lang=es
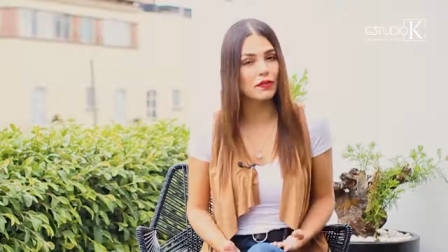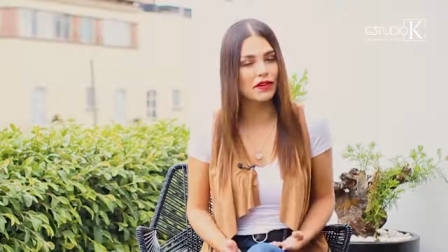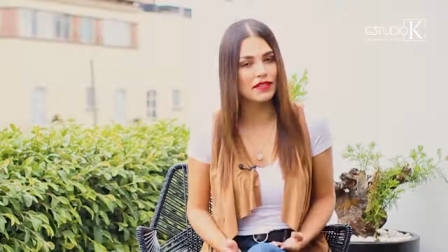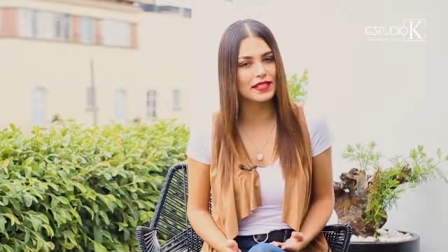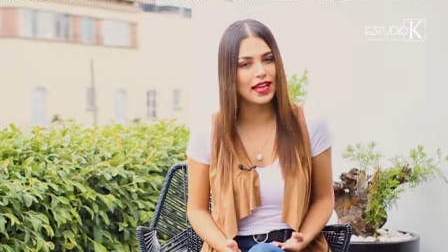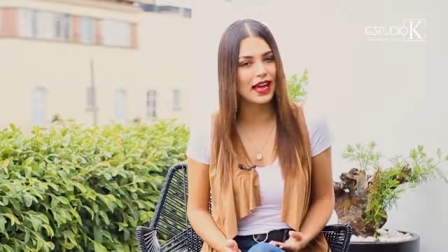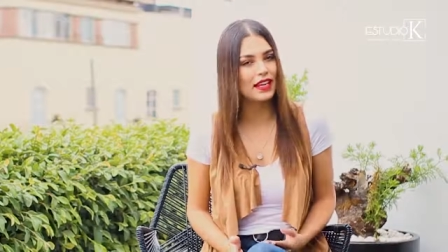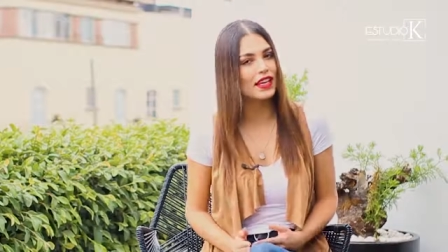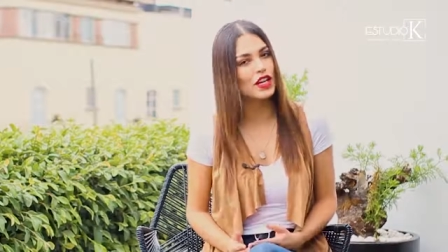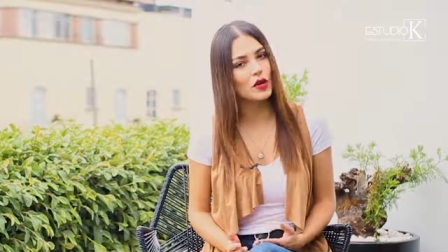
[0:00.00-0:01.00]

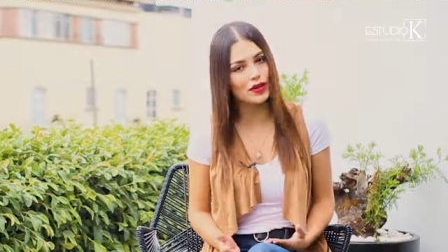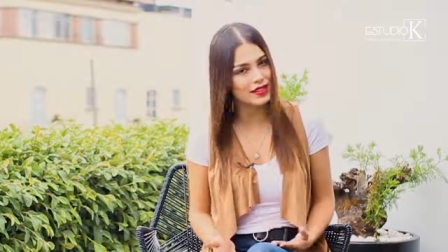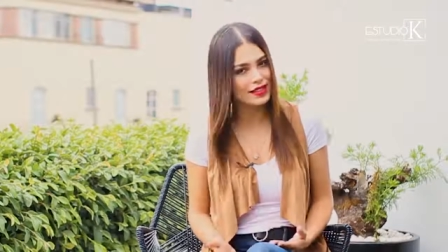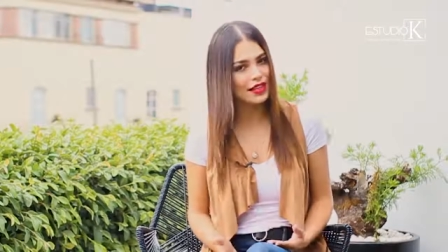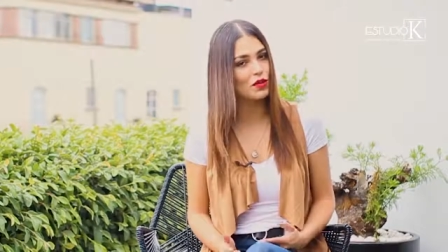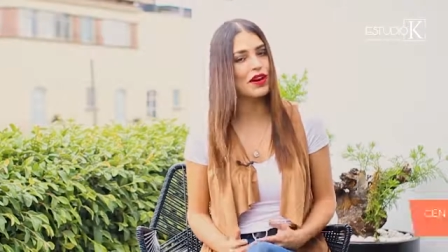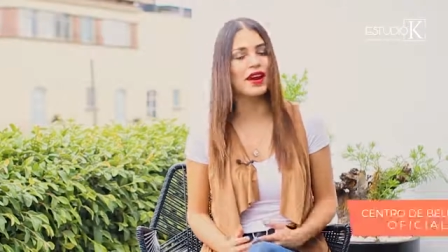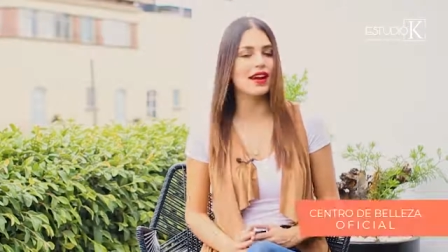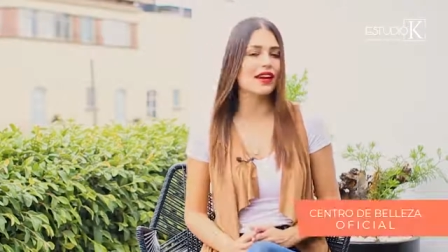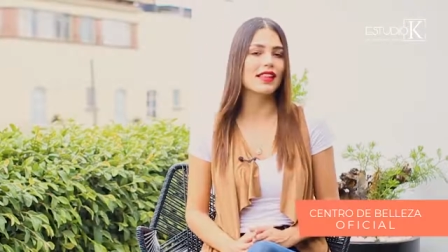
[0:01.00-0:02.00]
superficial y no es así.
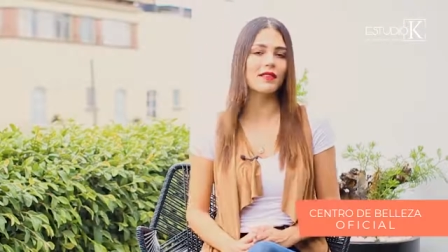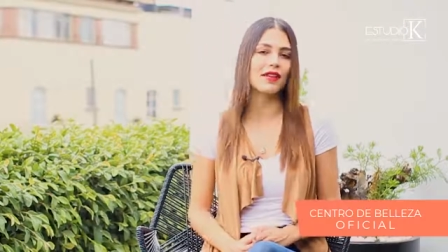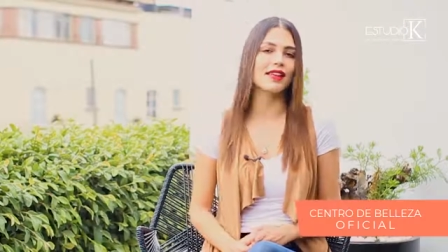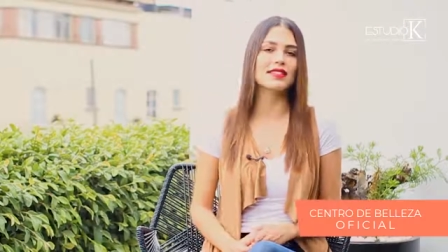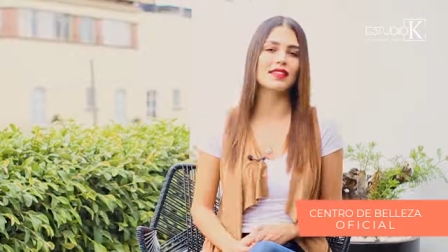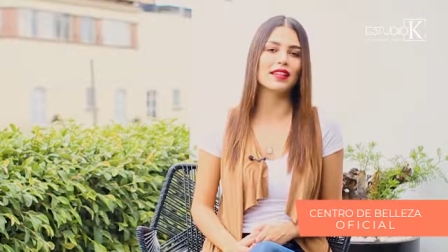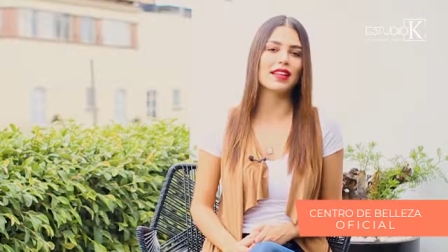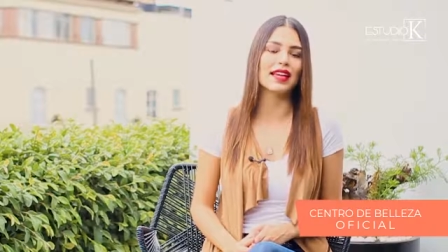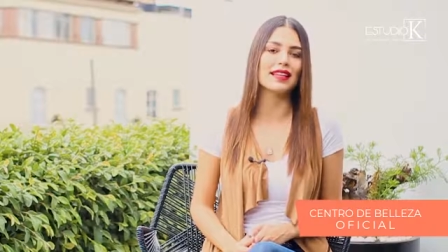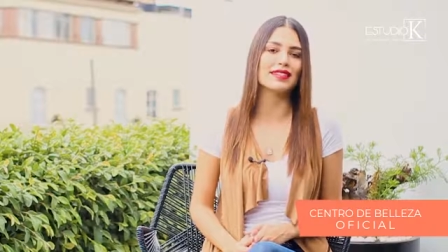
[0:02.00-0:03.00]
Una reina de belleza
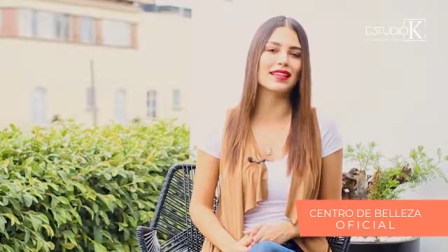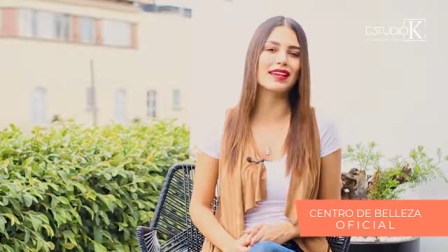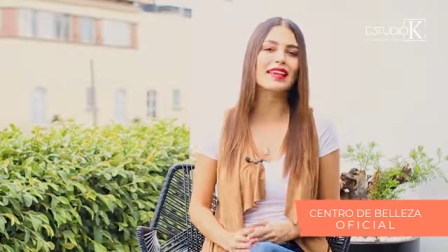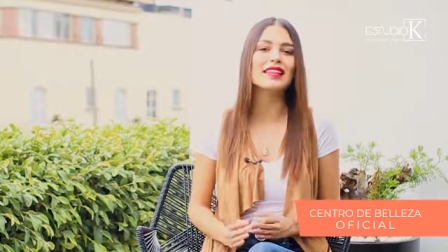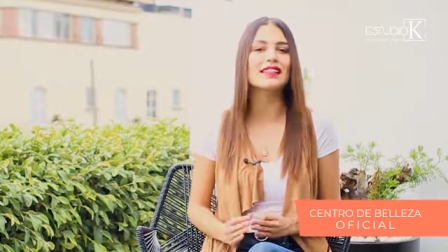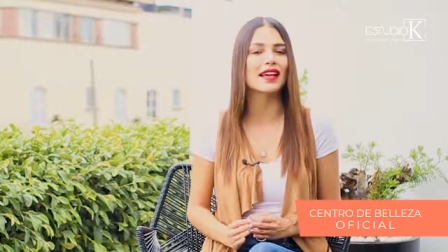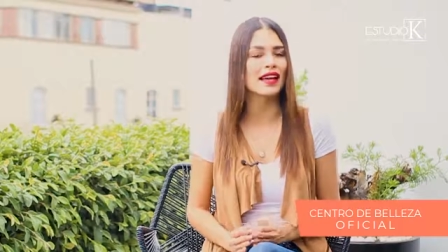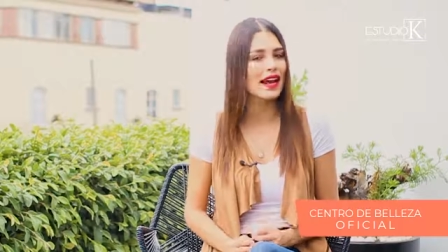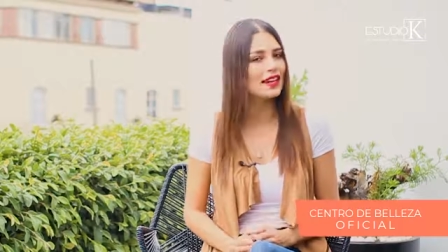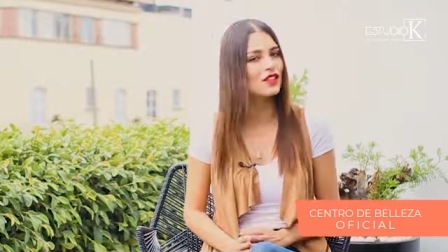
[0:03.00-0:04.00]
tiene que ser
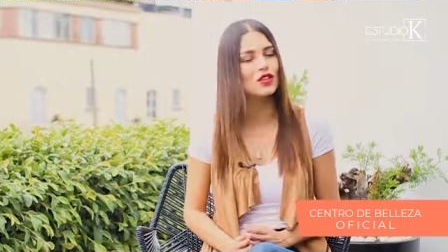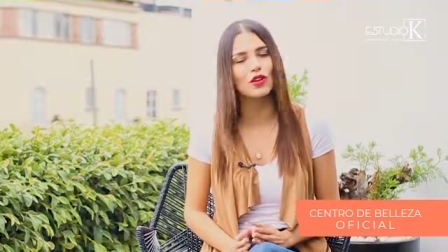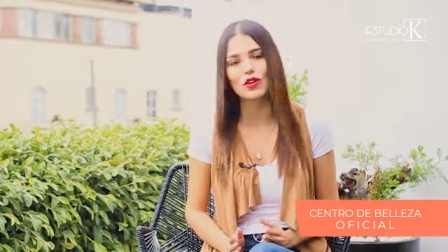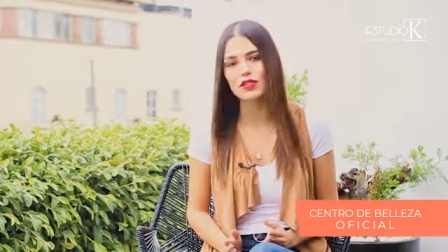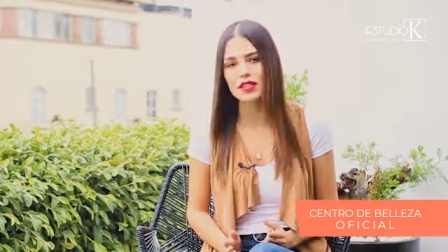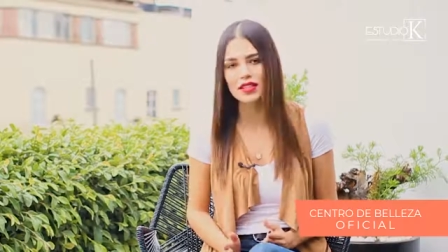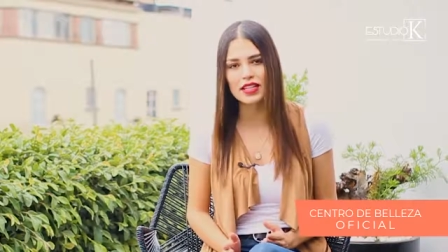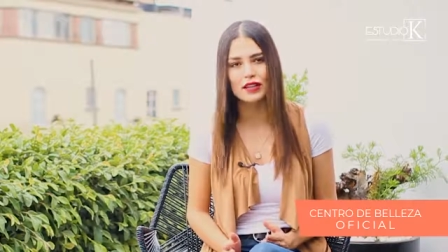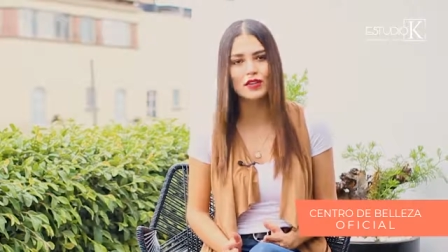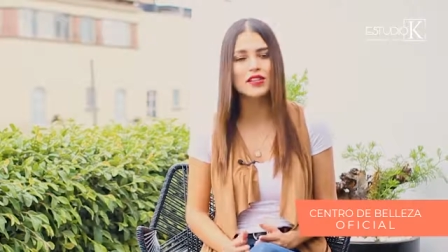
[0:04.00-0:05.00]
integral en todos los
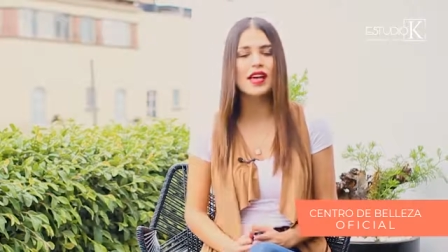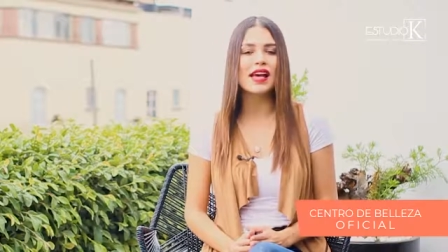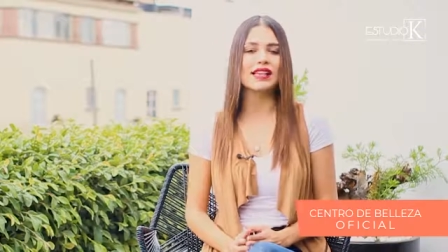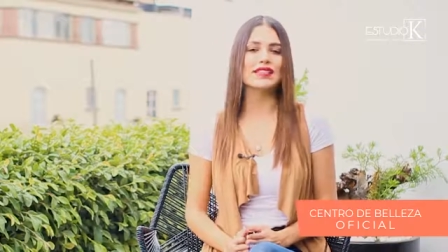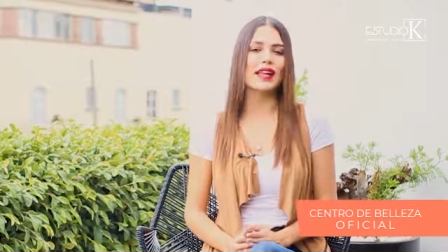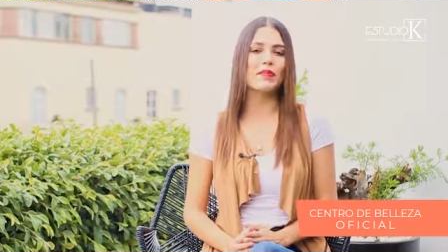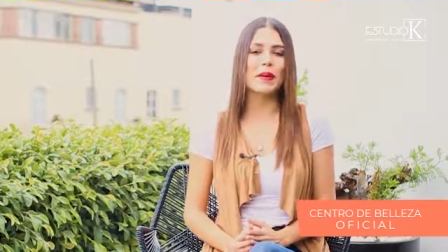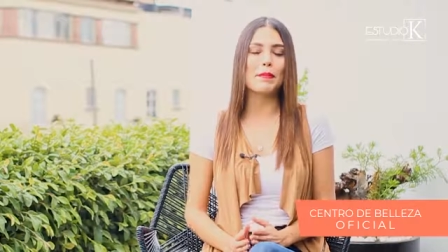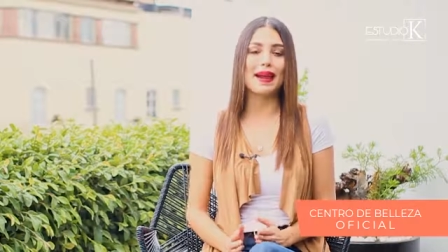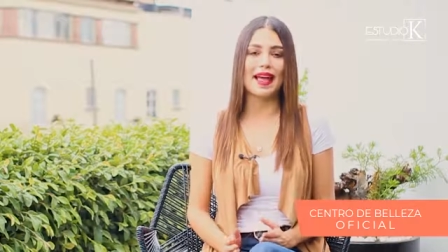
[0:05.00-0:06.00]
sentidos, estar
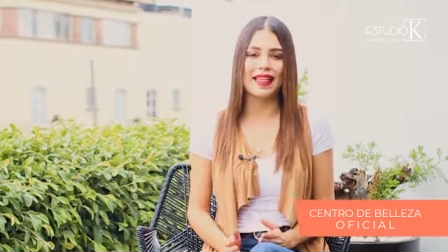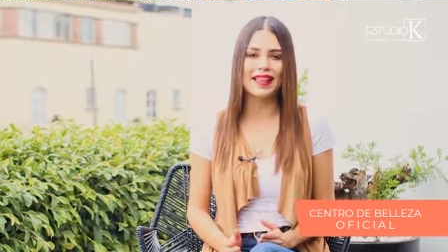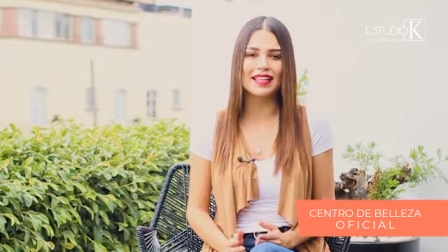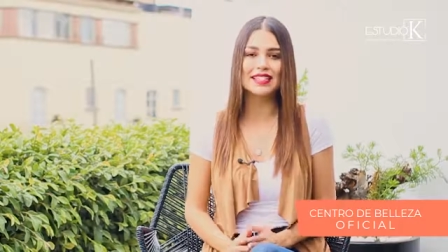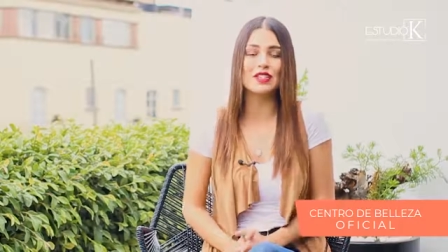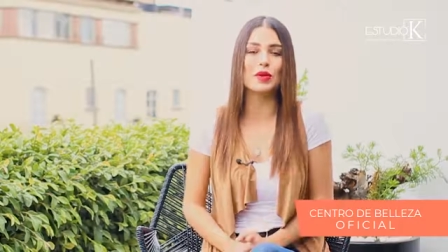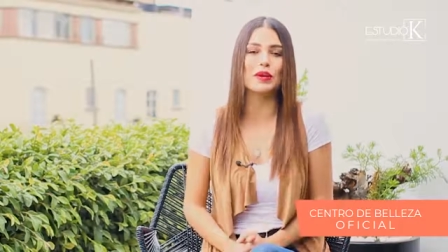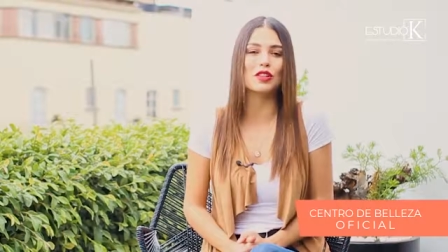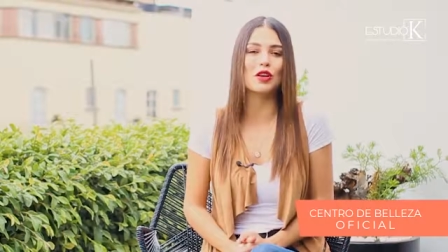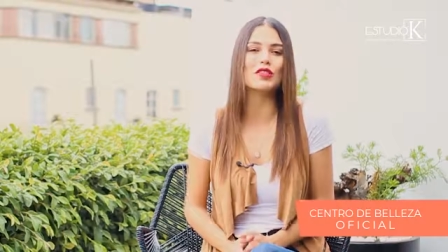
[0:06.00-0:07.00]
preparadas y
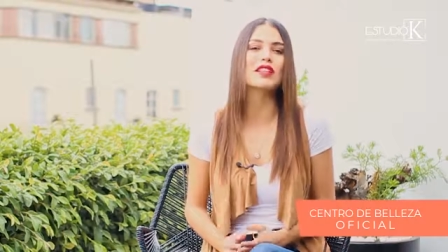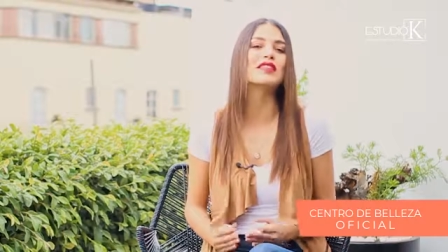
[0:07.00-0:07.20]
sobre todo